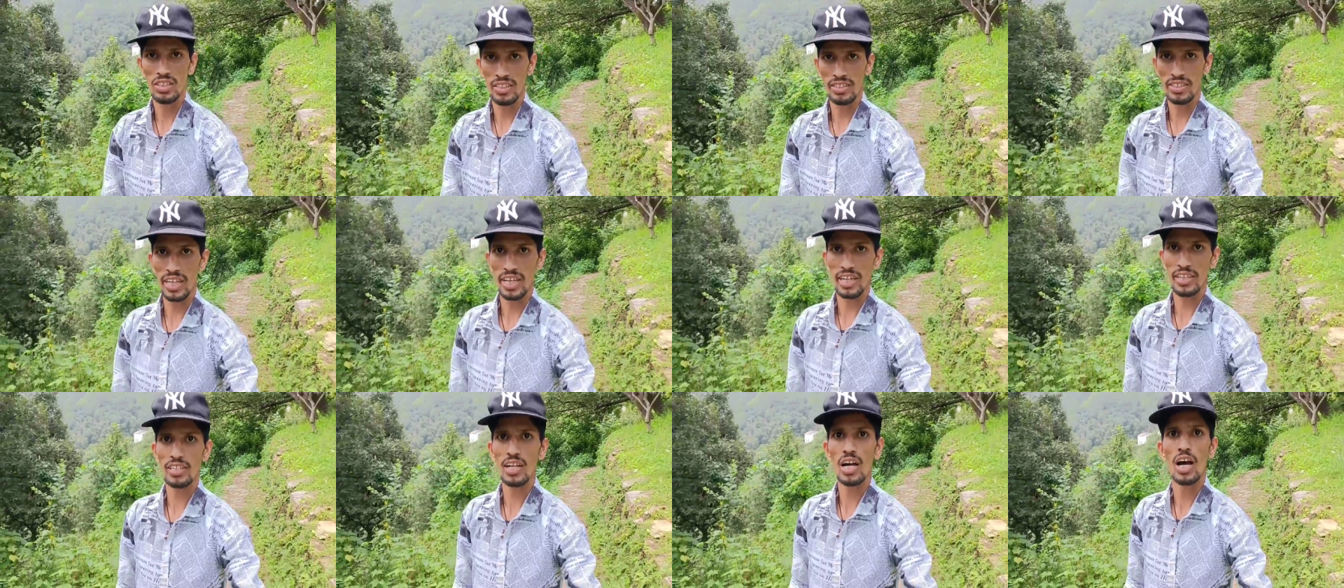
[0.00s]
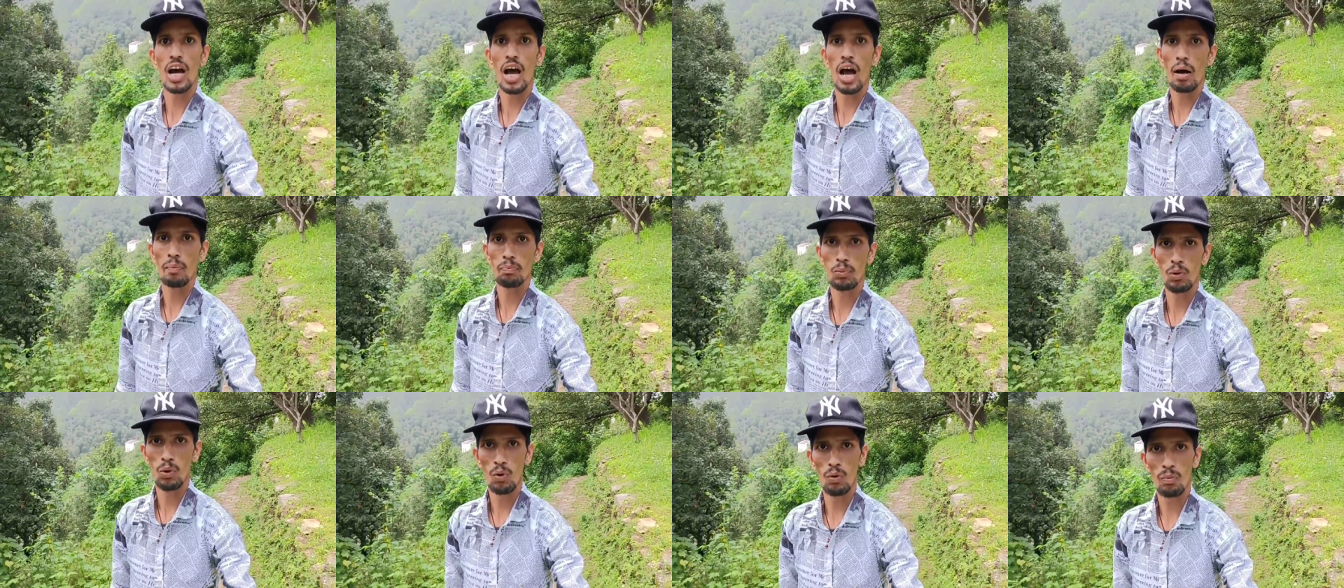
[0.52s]
आपको
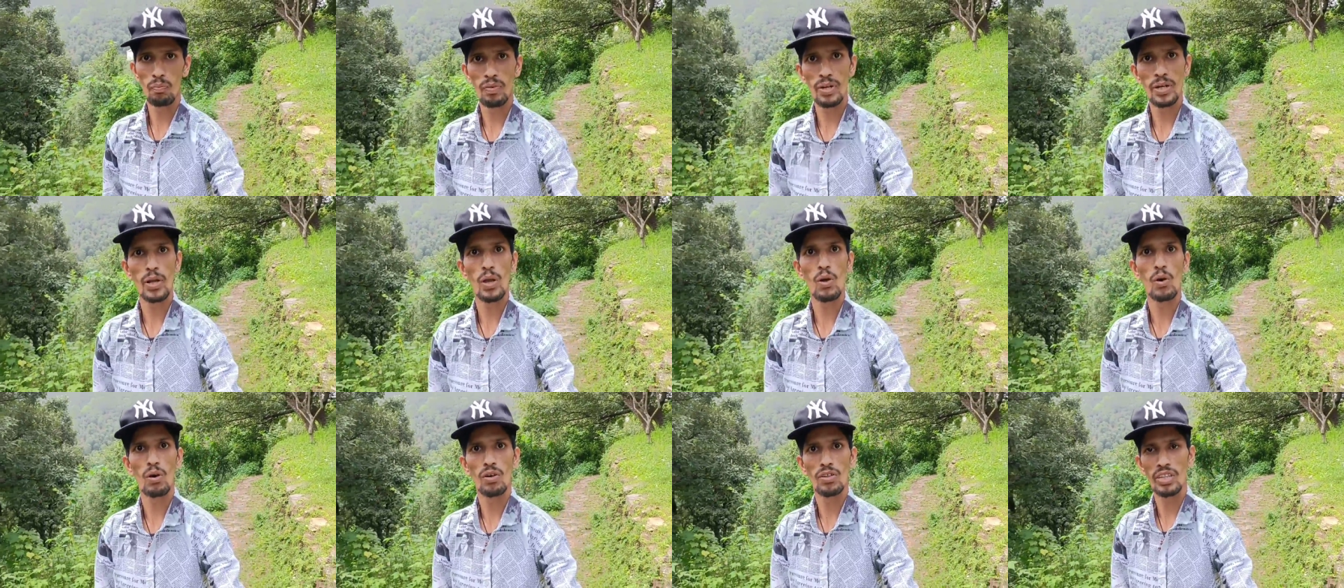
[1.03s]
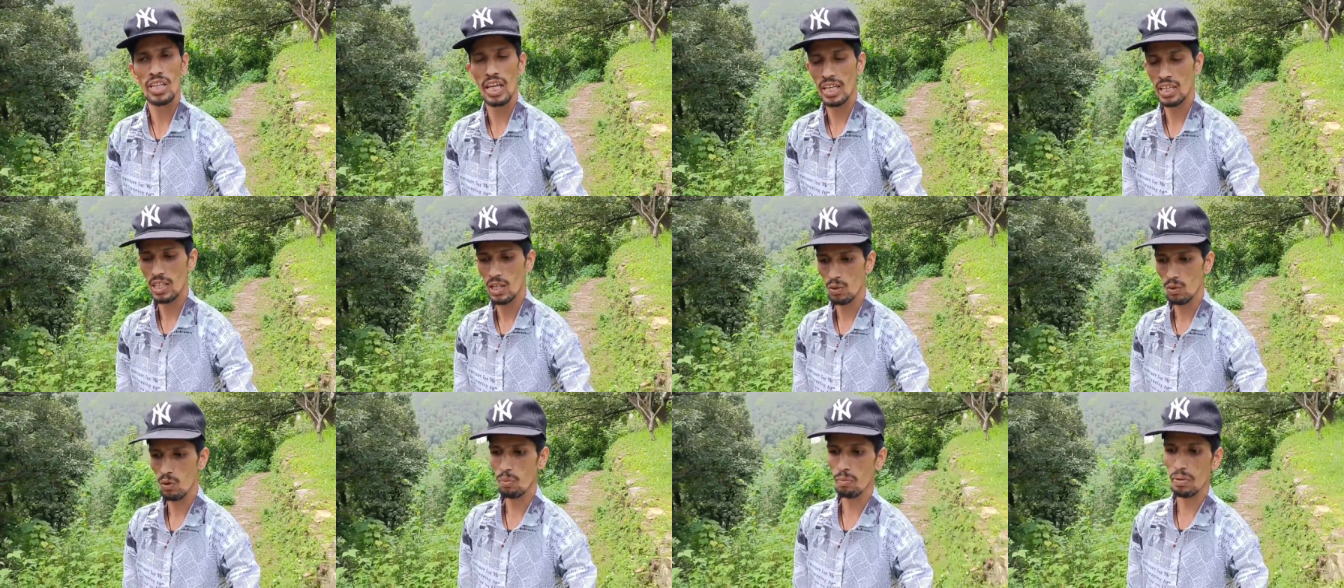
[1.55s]
वीडियो देखने को मेरे
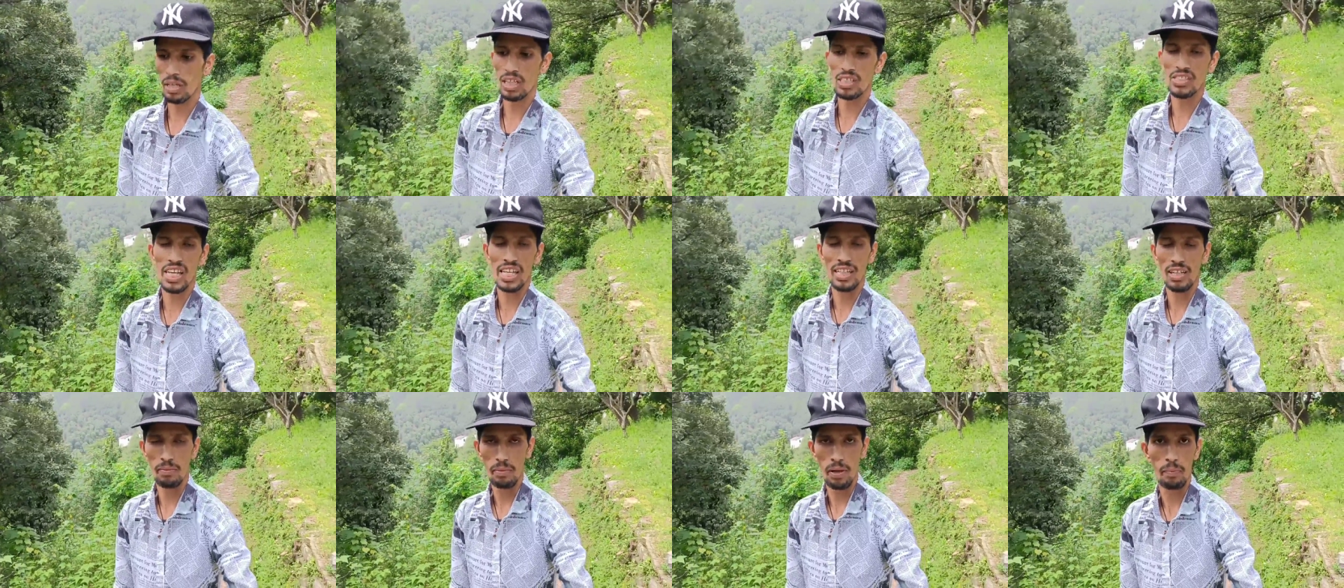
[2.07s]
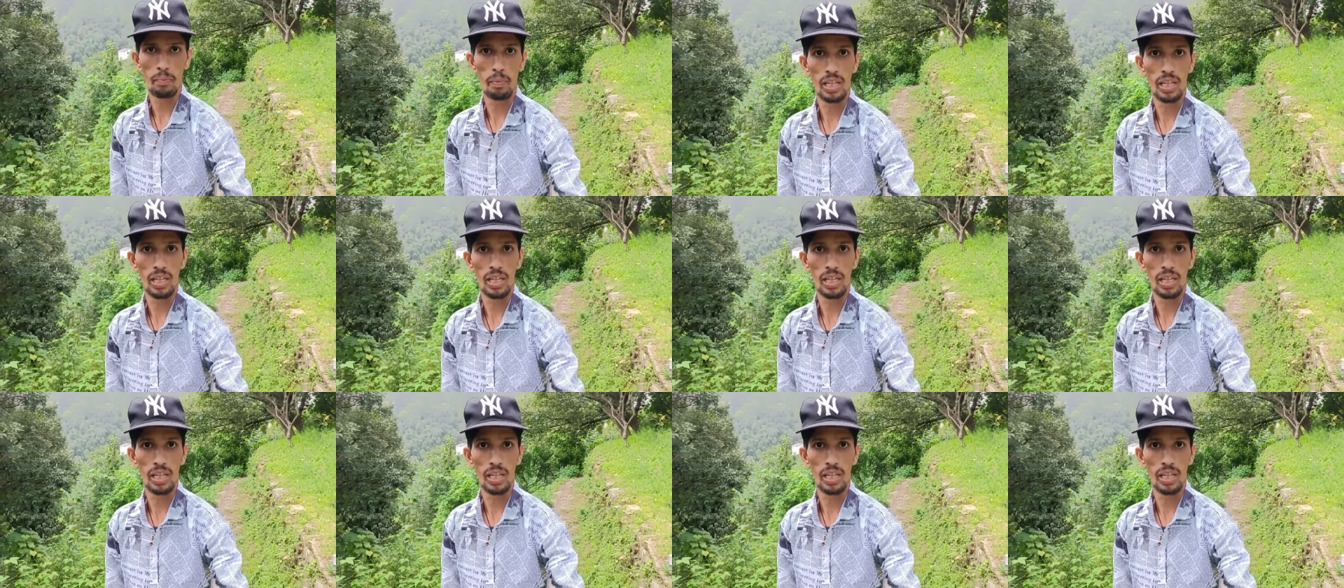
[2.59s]
चैनल पे मिलेंगी